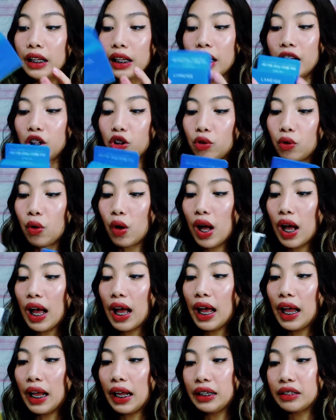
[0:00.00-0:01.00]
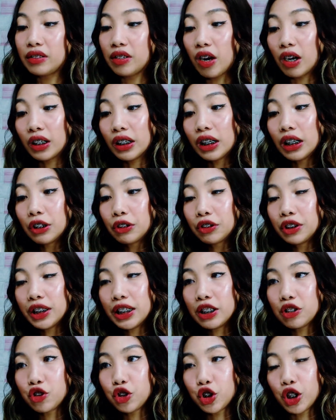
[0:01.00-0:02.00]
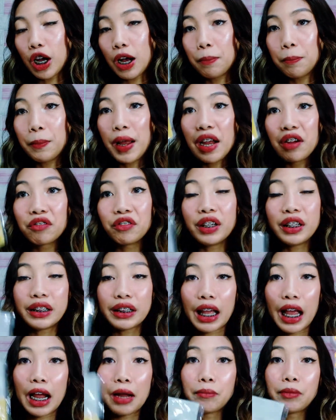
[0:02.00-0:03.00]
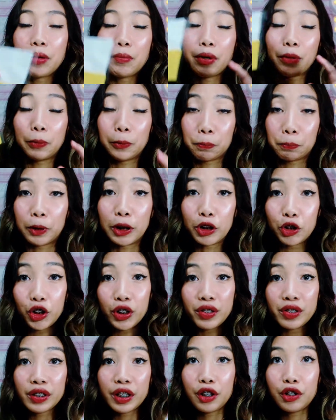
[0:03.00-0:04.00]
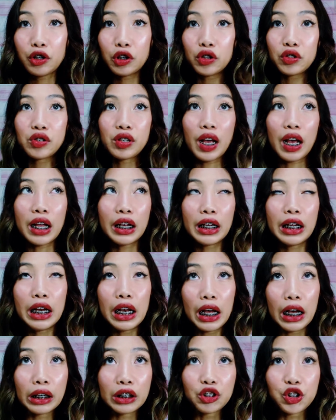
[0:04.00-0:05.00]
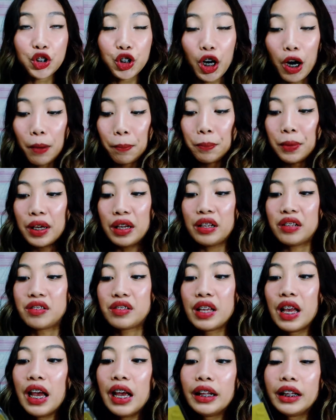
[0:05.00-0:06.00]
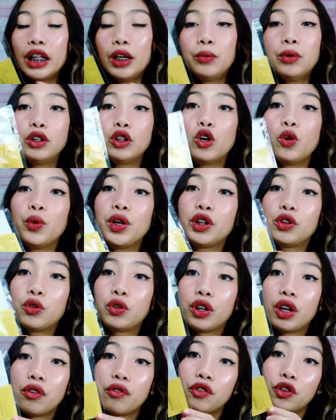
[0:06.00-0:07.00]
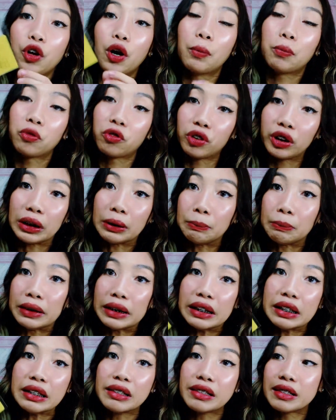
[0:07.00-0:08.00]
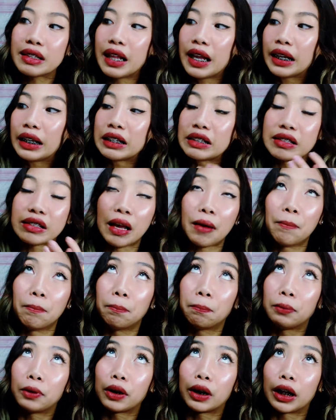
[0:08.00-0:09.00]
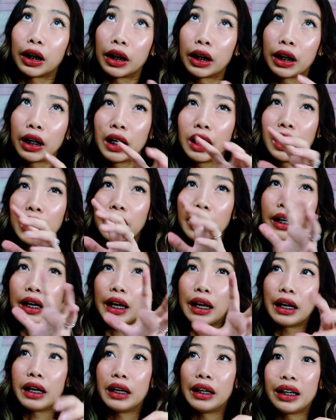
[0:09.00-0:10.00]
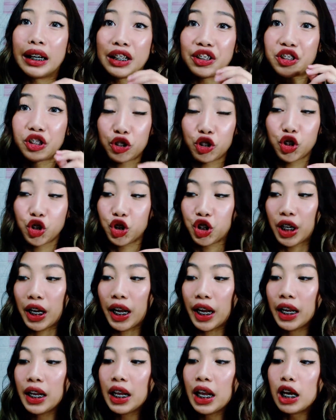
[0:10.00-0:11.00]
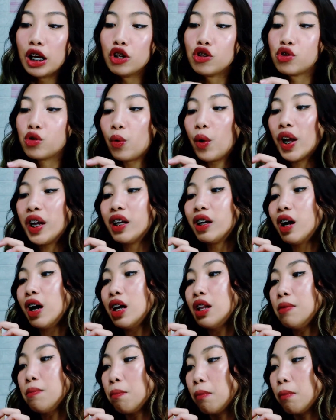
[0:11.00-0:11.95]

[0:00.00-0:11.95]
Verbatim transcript: Ito ay sa RR Korean shop, every time na magpa-purchase kayo sa kanilang shop is they will going to give you a freebies like a sampler na nasa sachet. So I got